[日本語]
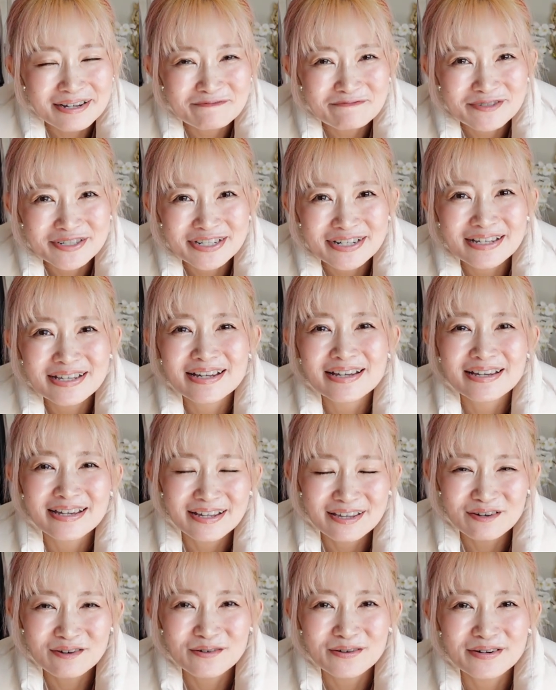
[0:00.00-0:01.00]
かもしれない
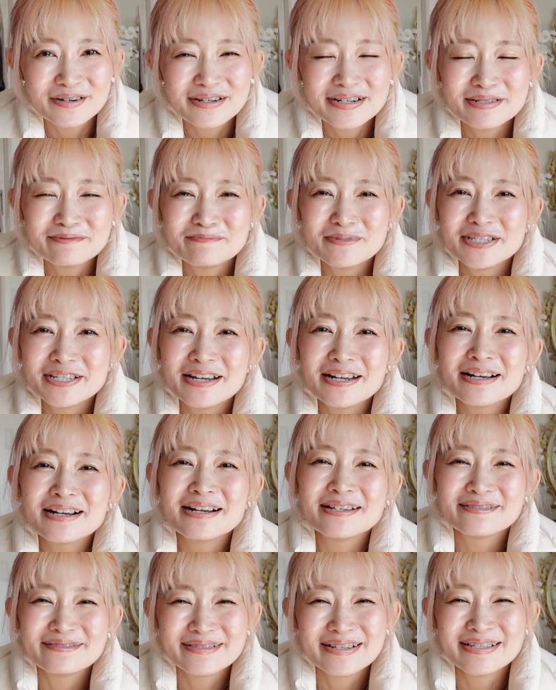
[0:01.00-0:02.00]
けど、まあ、誰
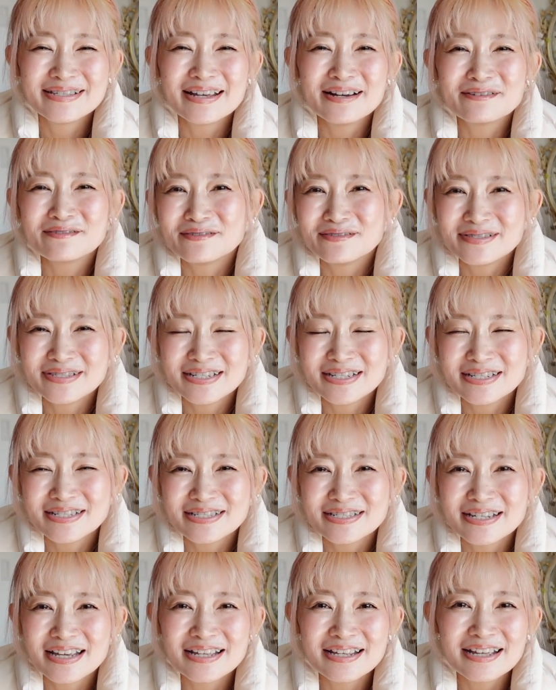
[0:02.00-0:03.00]
かのね参考に
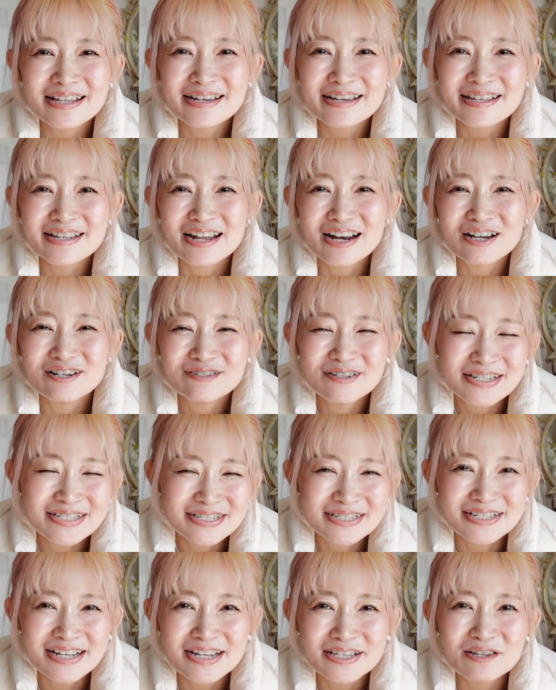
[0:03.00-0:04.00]
していただけたら嬉
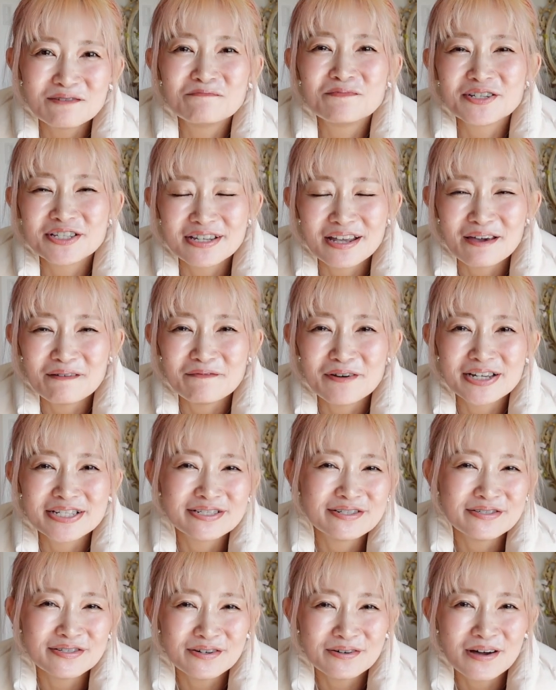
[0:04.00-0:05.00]
しいなと思って
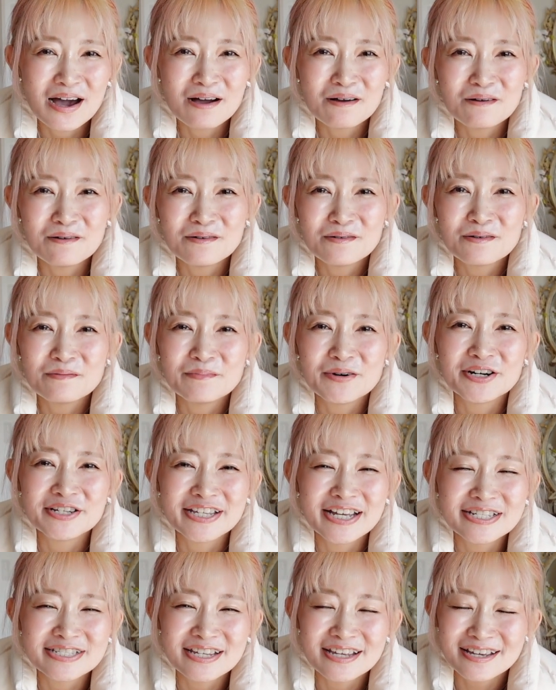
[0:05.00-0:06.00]
ファッション動画今後も
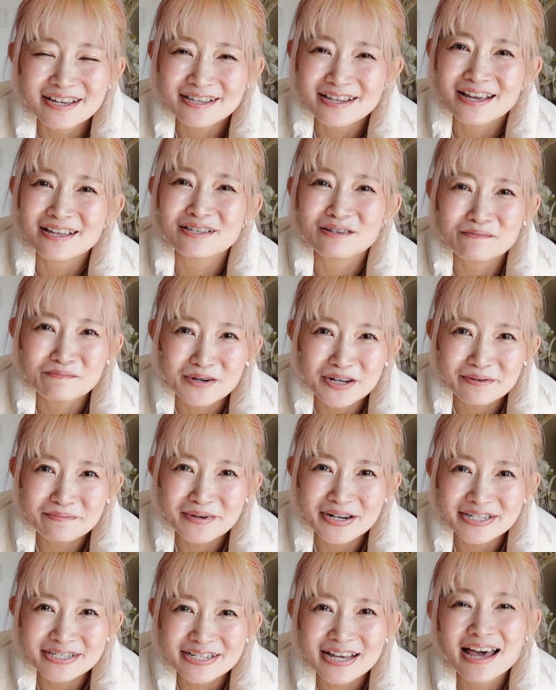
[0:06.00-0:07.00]
出していきたいと思い
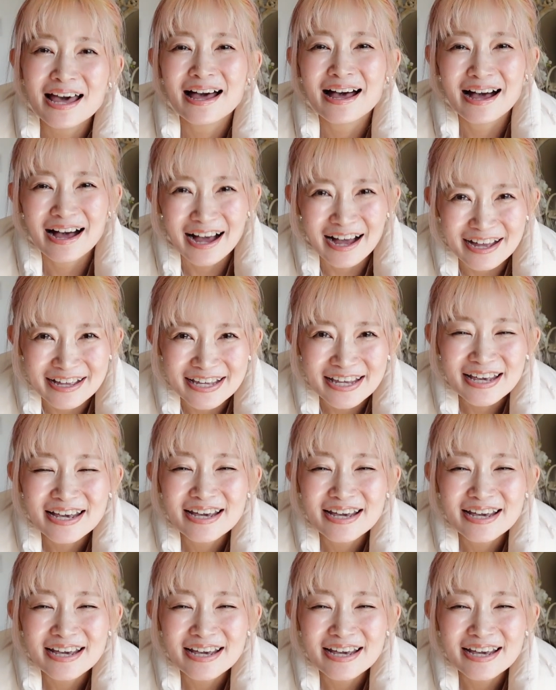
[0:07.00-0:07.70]
ます。はい、